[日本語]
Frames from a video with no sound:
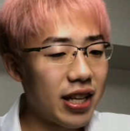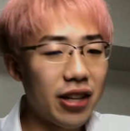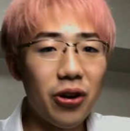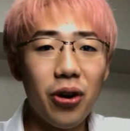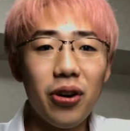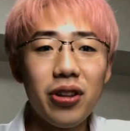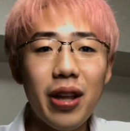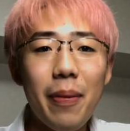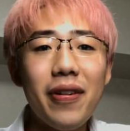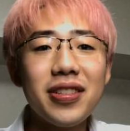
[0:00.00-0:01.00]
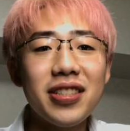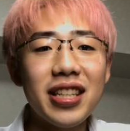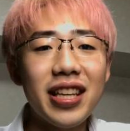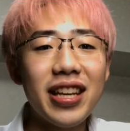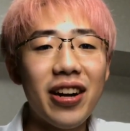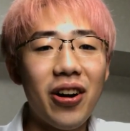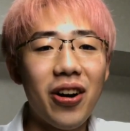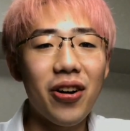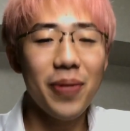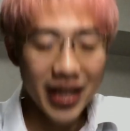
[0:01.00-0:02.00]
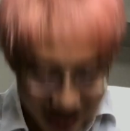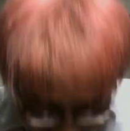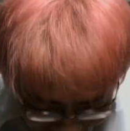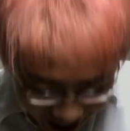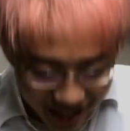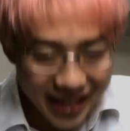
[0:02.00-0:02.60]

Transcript: あのー、名前忘れちゃったけどごめんなさい